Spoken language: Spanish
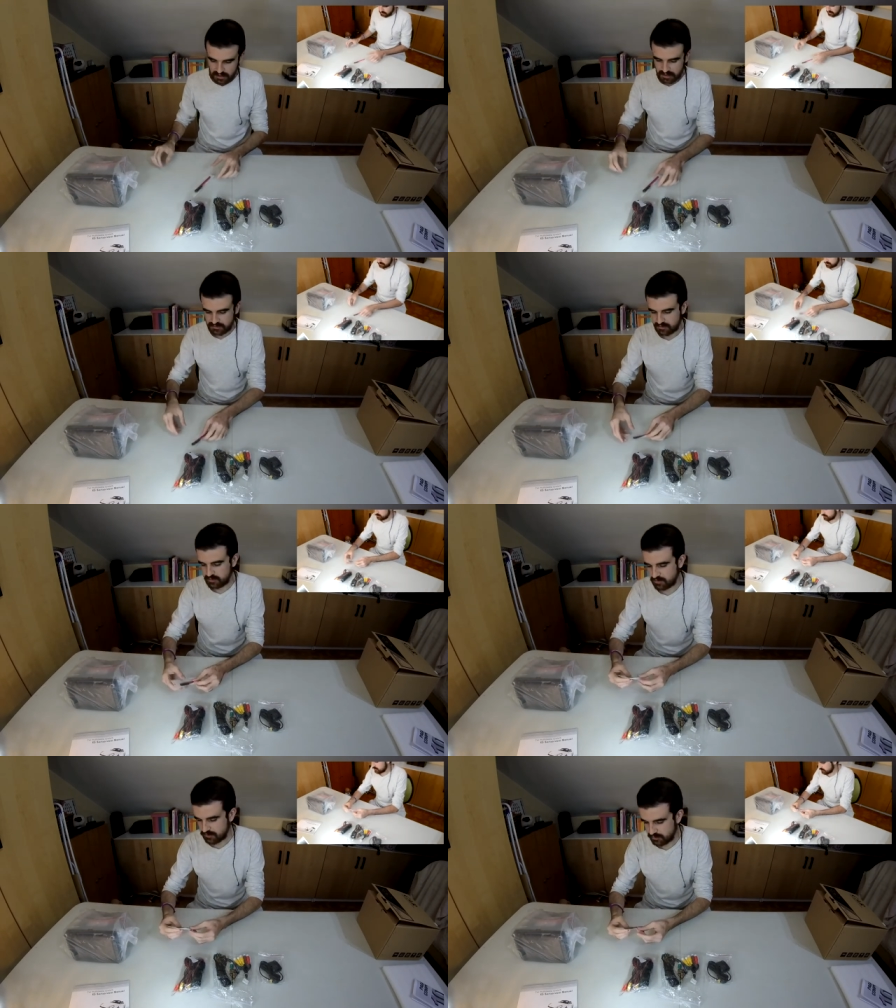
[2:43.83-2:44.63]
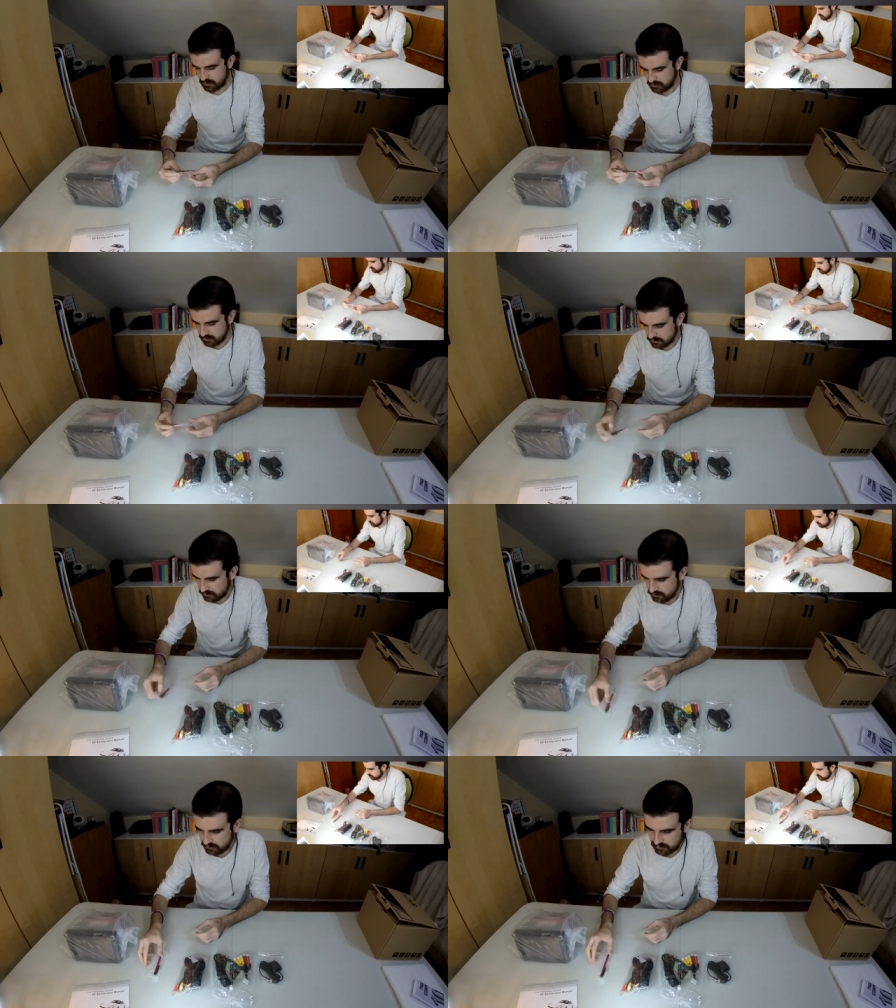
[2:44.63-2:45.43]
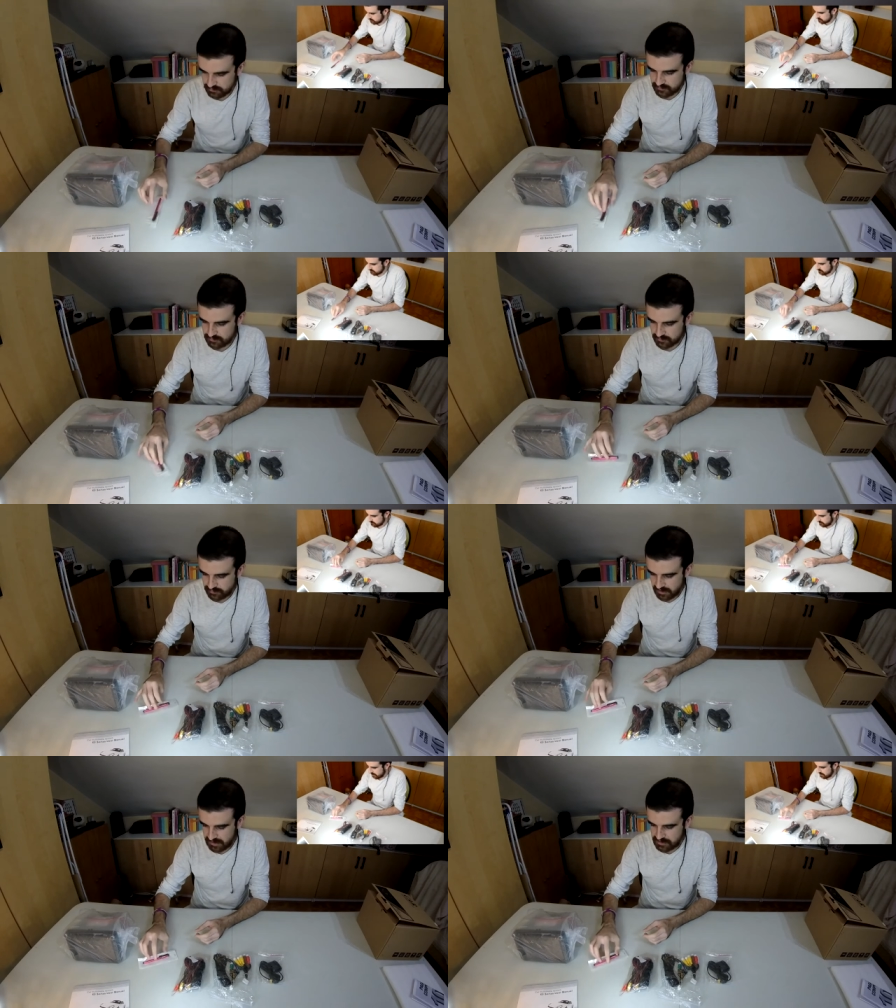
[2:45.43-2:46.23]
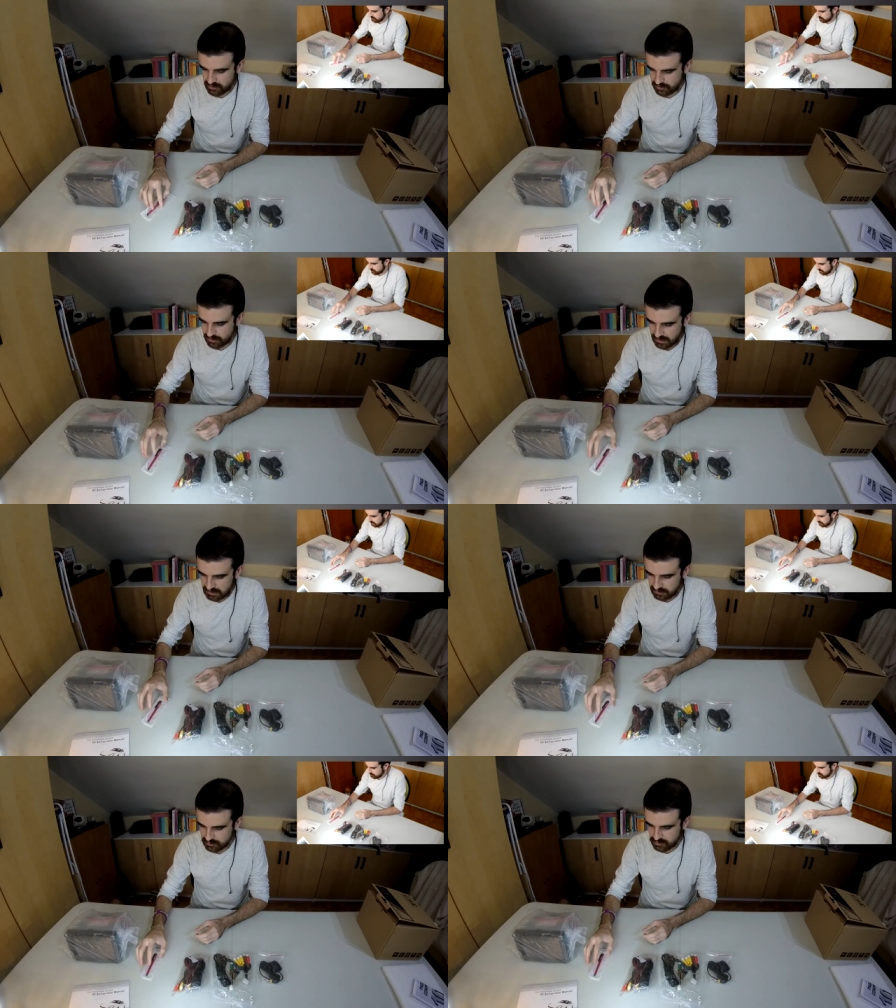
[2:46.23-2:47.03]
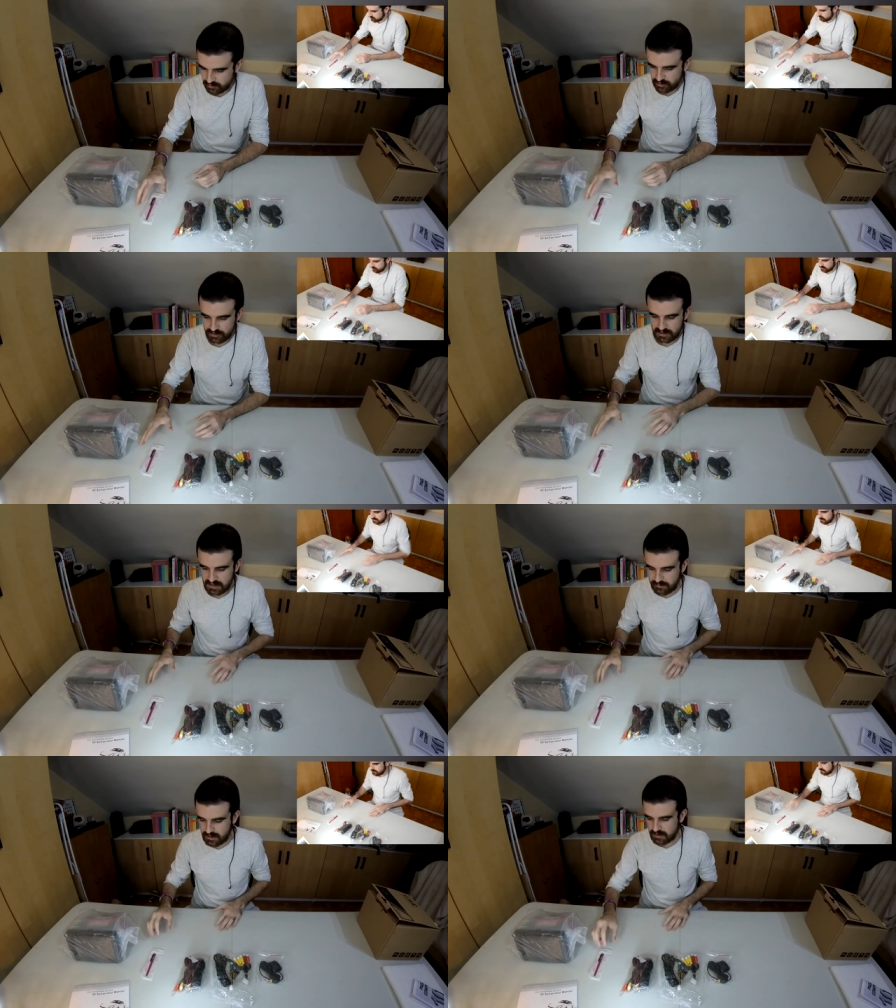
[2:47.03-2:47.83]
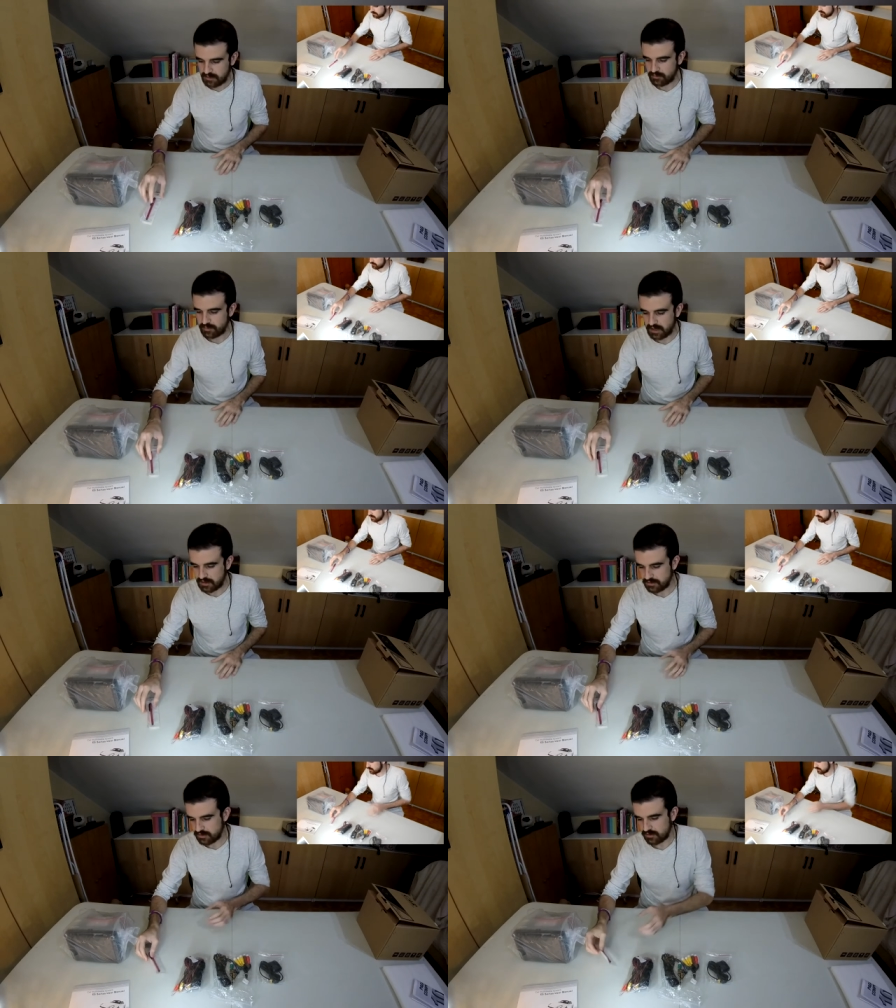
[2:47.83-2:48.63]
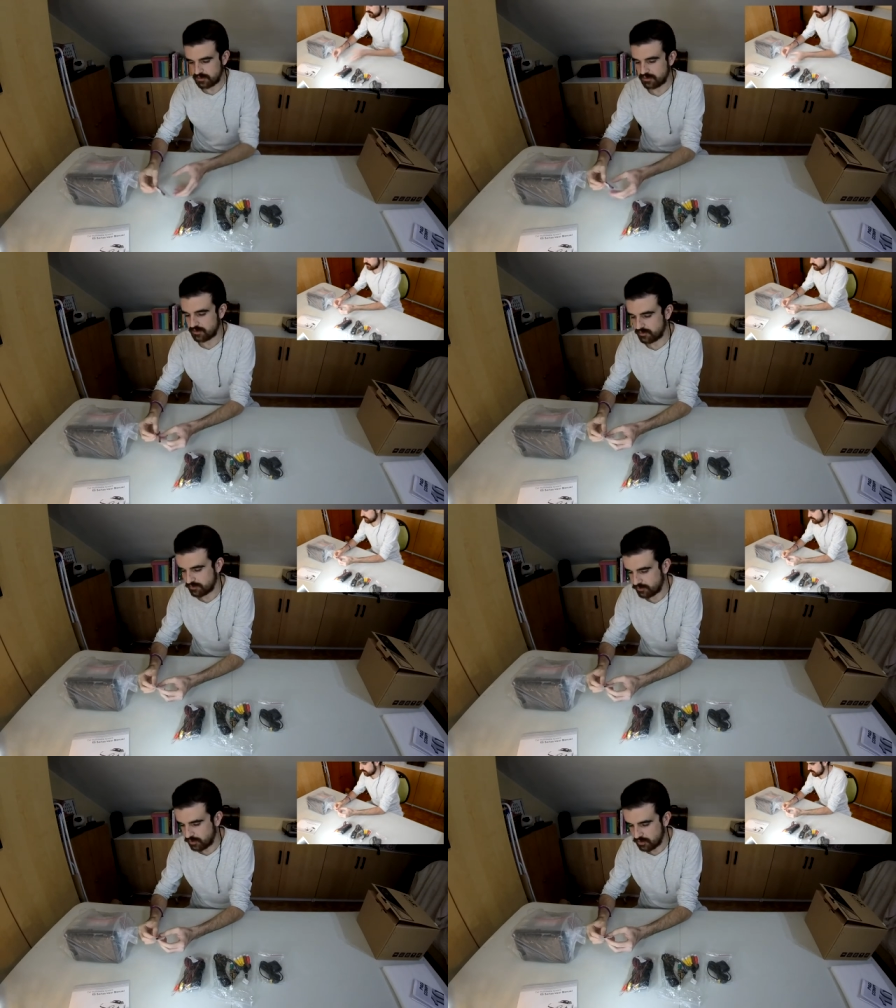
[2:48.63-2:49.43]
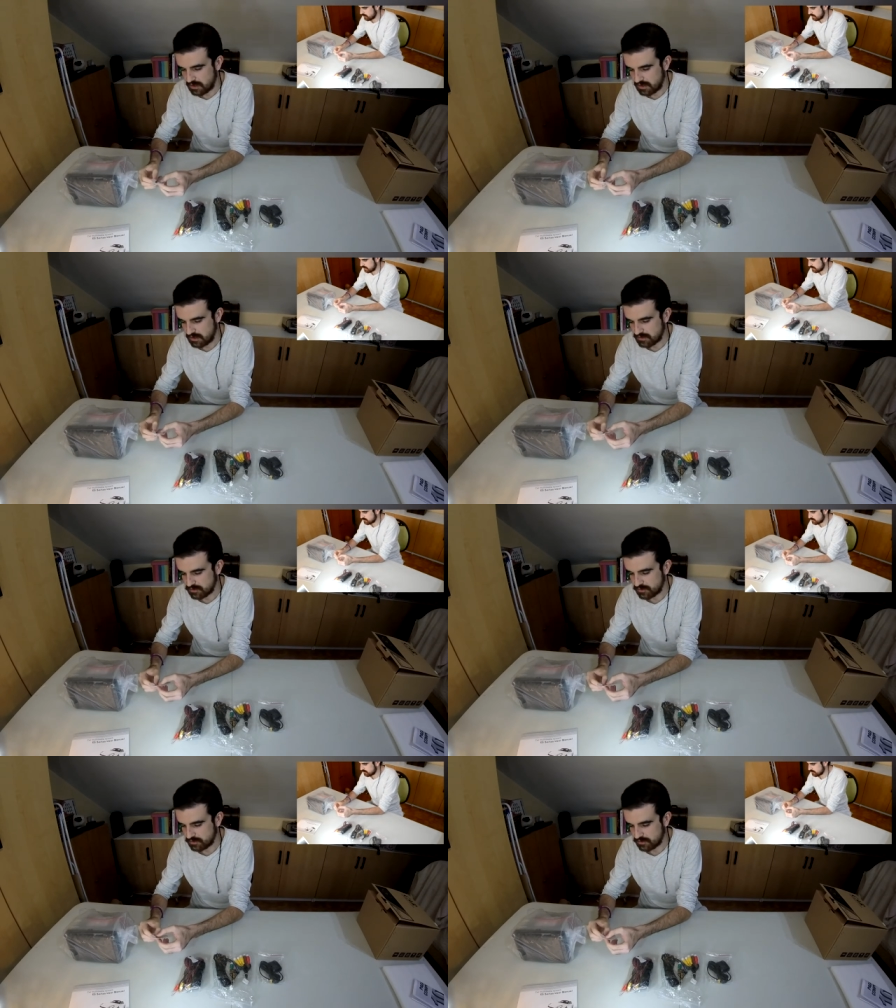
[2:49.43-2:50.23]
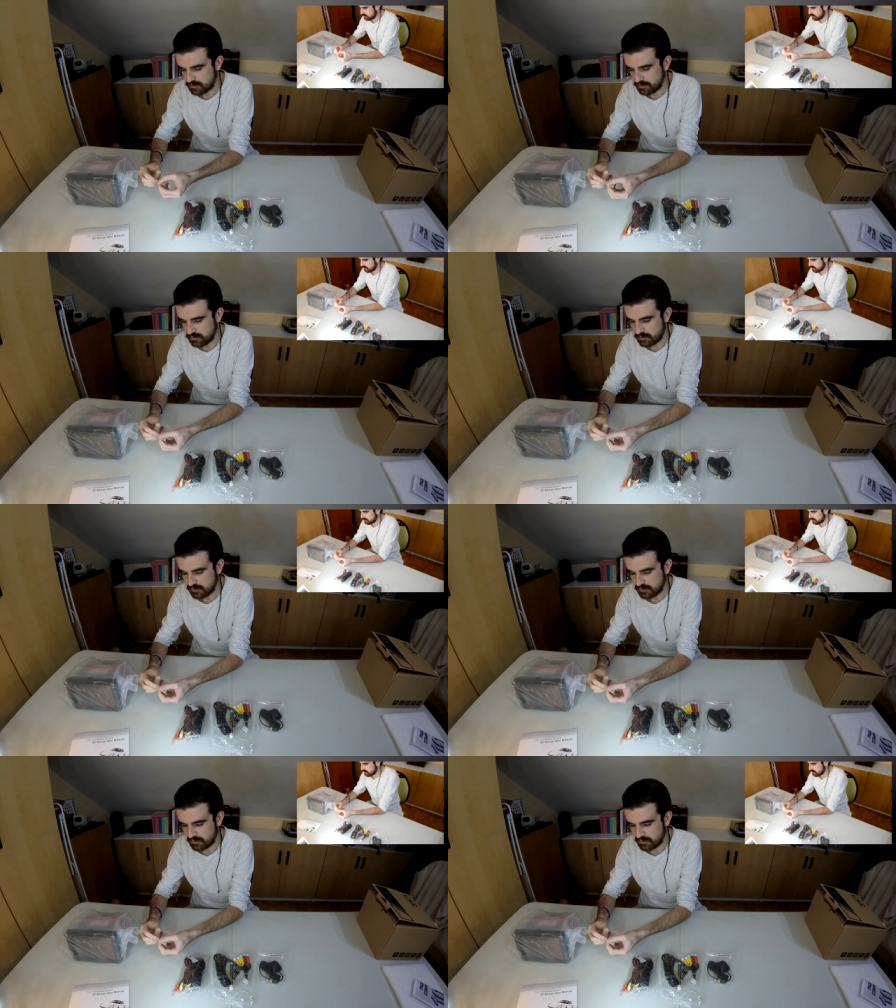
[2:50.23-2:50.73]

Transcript: Esto, pues bueno, un pequeño regalito supongo de la marca, un pequeño boli de estos